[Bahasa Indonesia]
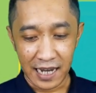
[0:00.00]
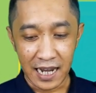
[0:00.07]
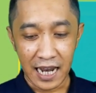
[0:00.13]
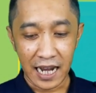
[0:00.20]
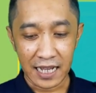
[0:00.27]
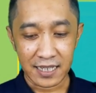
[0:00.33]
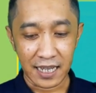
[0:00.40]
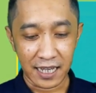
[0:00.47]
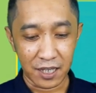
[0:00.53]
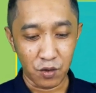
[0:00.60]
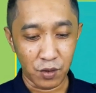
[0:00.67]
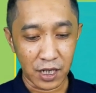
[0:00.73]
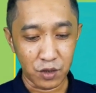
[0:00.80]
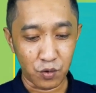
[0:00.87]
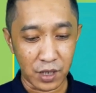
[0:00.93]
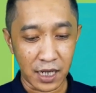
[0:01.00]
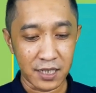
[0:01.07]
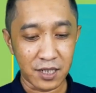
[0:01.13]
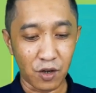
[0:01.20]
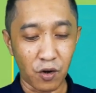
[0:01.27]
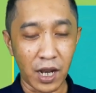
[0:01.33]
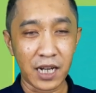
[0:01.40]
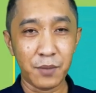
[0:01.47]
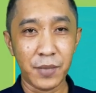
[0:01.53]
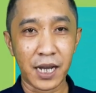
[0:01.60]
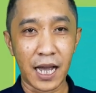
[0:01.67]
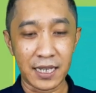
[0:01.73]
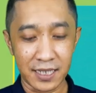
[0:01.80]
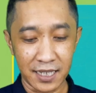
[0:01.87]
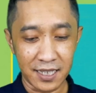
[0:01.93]
Dan anak saya juga sudah sekolah di
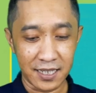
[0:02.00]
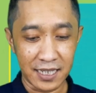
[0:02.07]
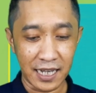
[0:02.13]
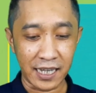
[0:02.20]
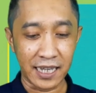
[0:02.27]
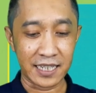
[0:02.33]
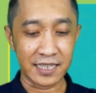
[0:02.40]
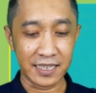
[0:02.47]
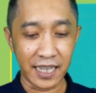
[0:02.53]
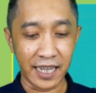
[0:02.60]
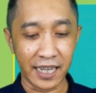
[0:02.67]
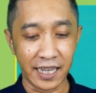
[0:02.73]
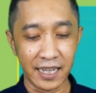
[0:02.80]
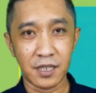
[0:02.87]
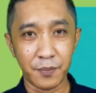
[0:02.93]
Bekasi sejak SD.